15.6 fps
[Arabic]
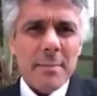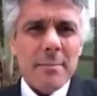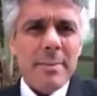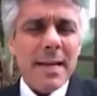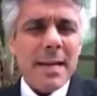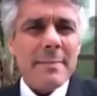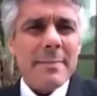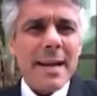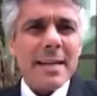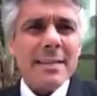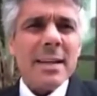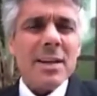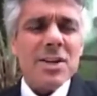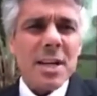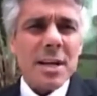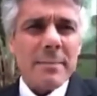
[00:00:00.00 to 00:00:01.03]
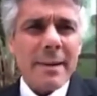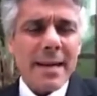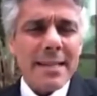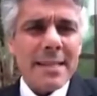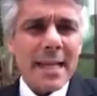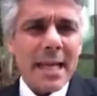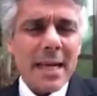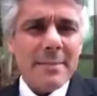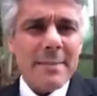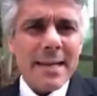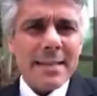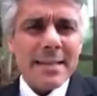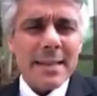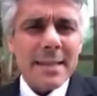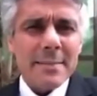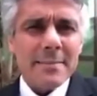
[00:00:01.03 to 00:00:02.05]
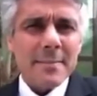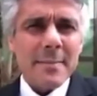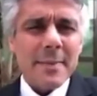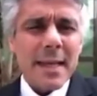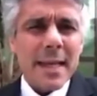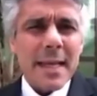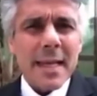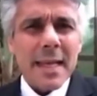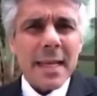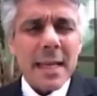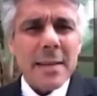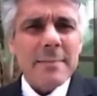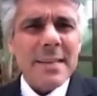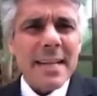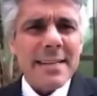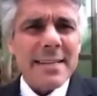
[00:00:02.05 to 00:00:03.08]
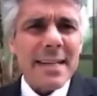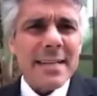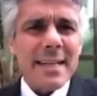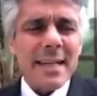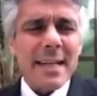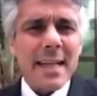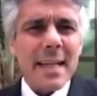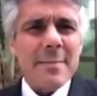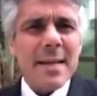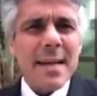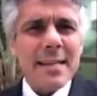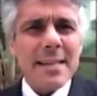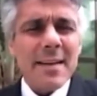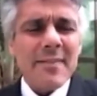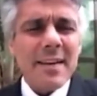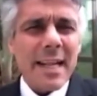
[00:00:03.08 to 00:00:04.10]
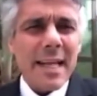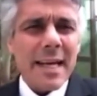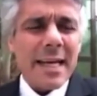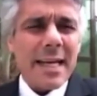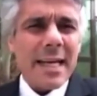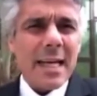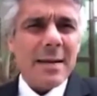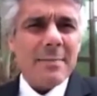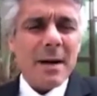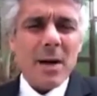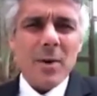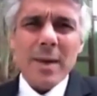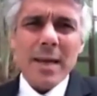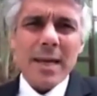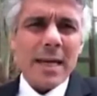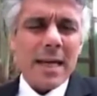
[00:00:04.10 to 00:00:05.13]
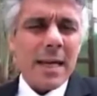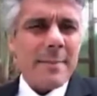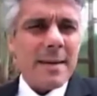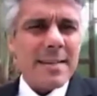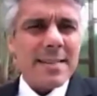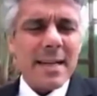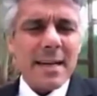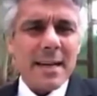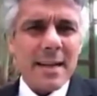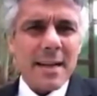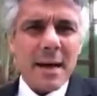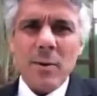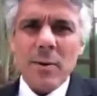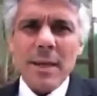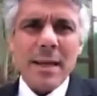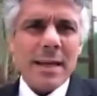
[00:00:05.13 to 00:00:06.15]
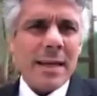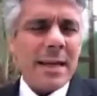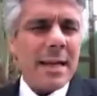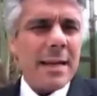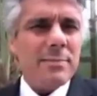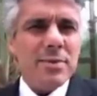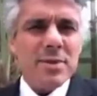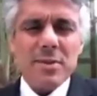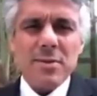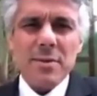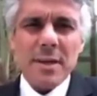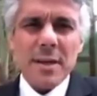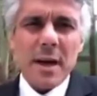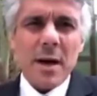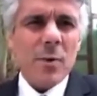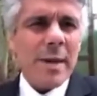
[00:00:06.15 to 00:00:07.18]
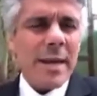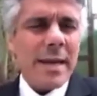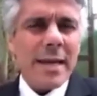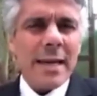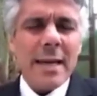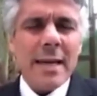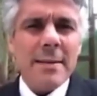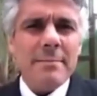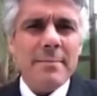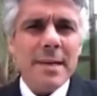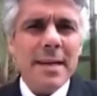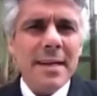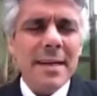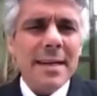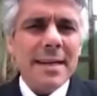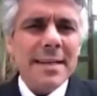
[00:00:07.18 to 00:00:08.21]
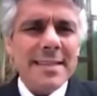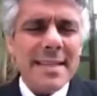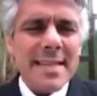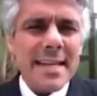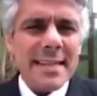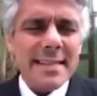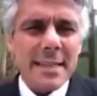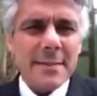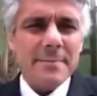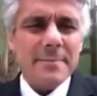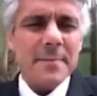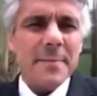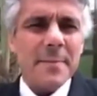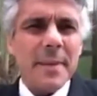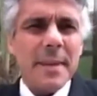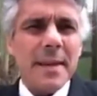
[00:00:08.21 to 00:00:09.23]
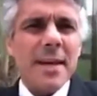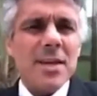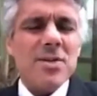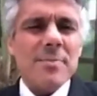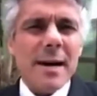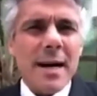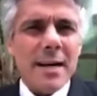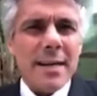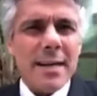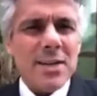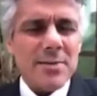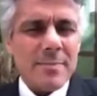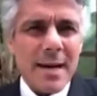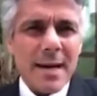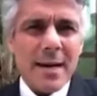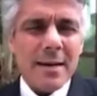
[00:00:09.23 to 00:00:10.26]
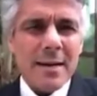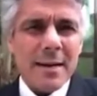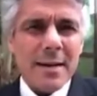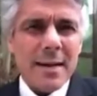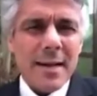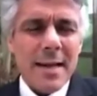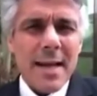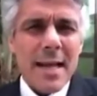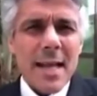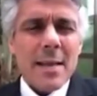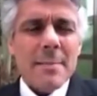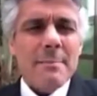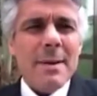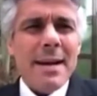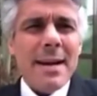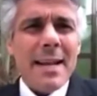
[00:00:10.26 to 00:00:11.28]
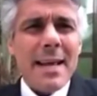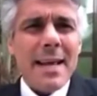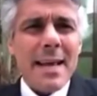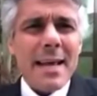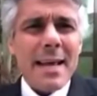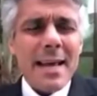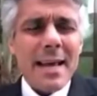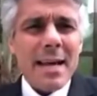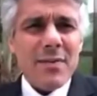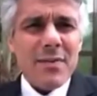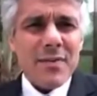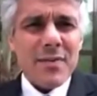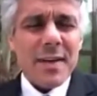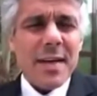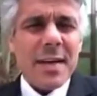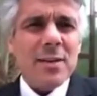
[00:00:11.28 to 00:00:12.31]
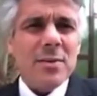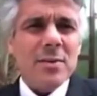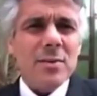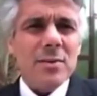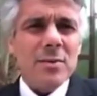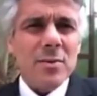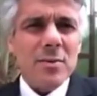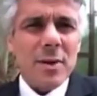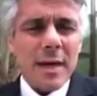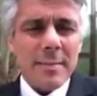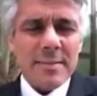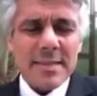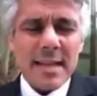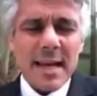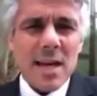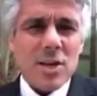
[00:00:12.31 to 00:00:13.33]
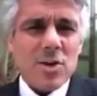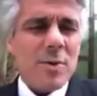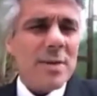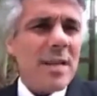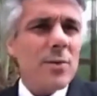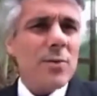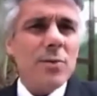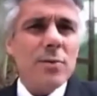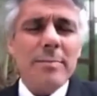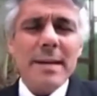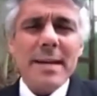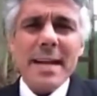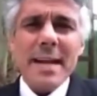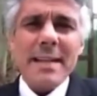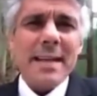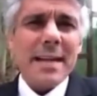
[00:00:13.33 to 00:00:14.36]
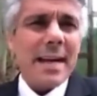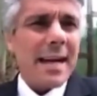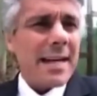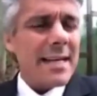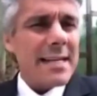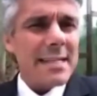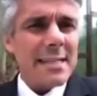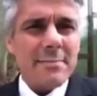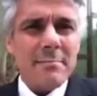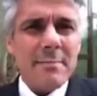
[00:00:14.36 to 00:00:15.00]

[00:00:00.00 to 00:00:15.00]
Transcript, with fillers: باللي ما يقدرش يربح الانتخابات يبدا يزيكزاكي يبدا يدير في الانقلاب او انقلاب عسكري او انقلاب دستوري او انقلاب سياسي يا جماعه يا جماعه بل 2015 وانا نقول باللي هذا الرئيس